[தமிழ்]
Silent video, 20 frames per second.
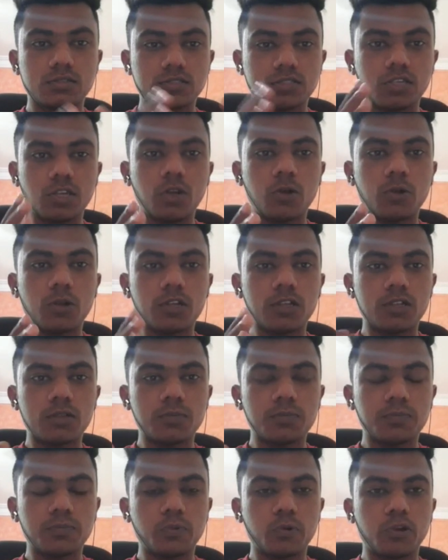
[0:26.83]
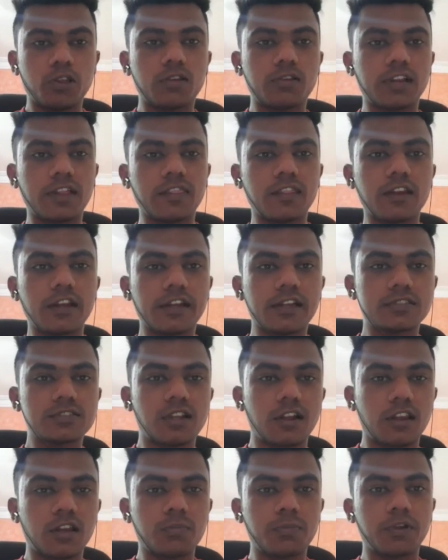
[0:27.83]
சாரோட போன ட்ரெயின்
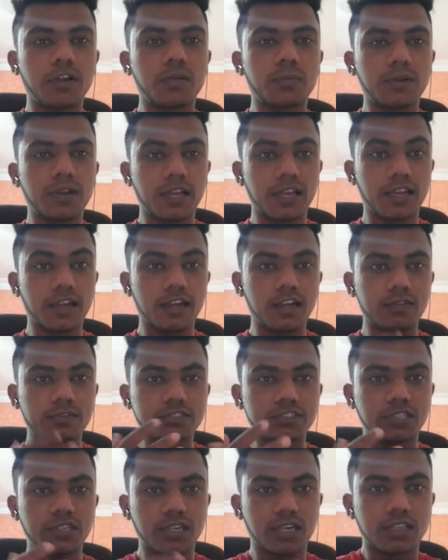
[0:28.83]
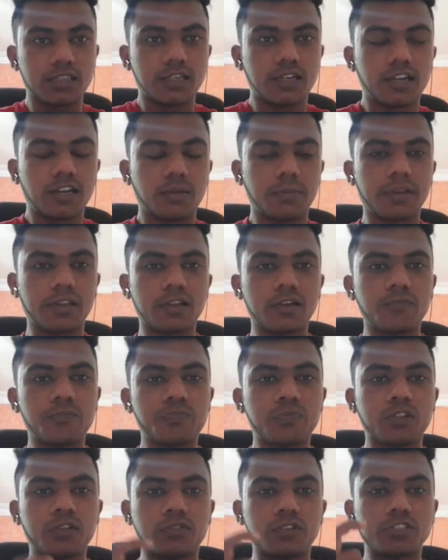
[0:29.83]
ட்ரெயினர்ஸ் அட்டன் பண்ணப்போ நான் என்னென்ன விஷயம் கற்றுக்கிட்டேன் அப்படின்னா
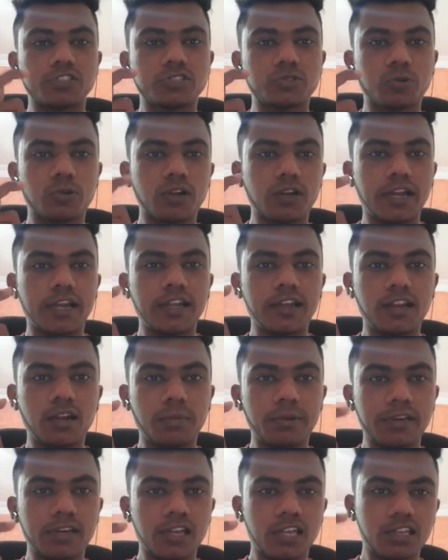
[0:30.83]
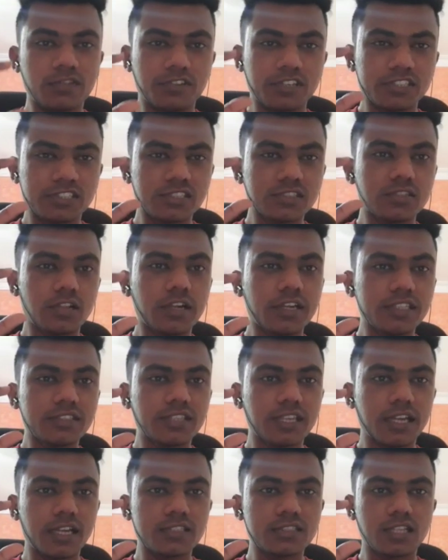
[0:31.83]
ஃபஸ்ட்டு ஒரு ட்ரெயினர் அப்படின்னா அந்த ஃபஸ்ட்டு தேர்ட்டி
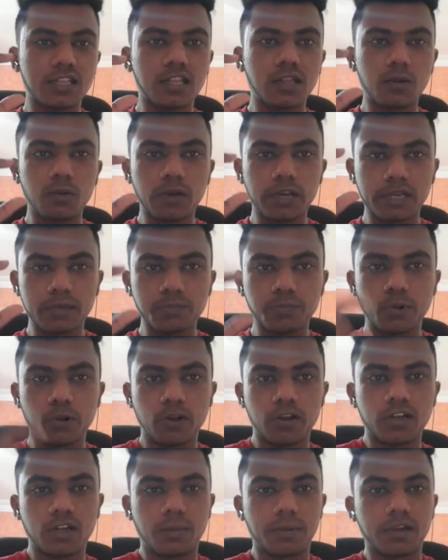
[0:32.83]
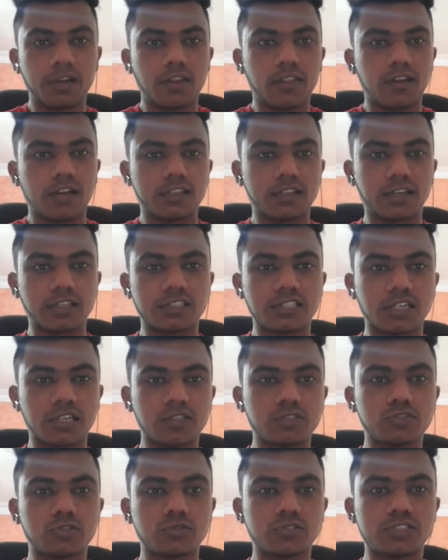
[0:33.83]
செகண்ட்ஸ் எந்த அளவுக்கு இம்பார்ட்டன்ட் அப்படின்றத நான்
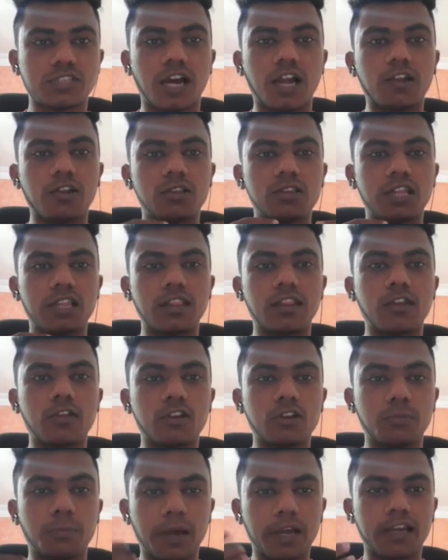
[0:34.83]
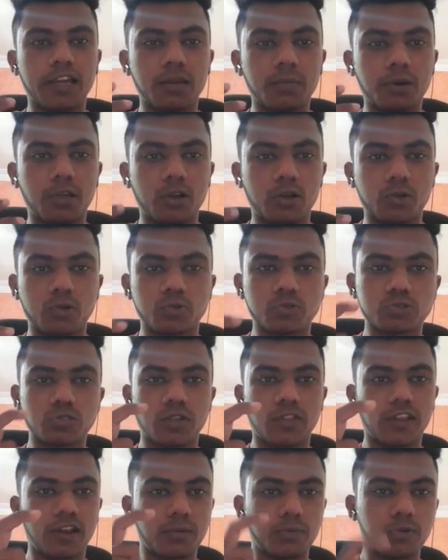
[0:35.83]
தெரிஞ்சுக்கிட்டேன் ஸோ ஸ்டார்ட் வந்து எந்தளவுக்கு பயங்கரமாக இருக்கணும் ஸோ
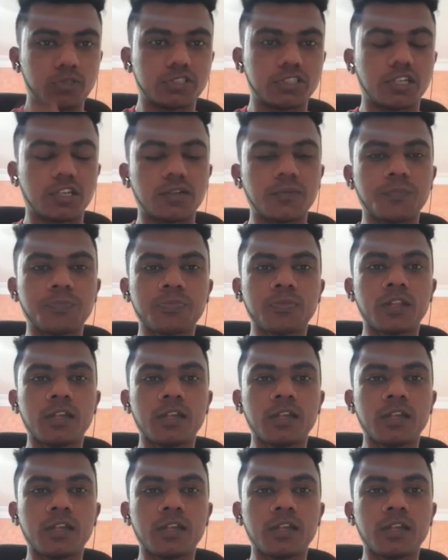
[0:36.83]
அதை நான் புரிஞ்சுக்கிட்டேன்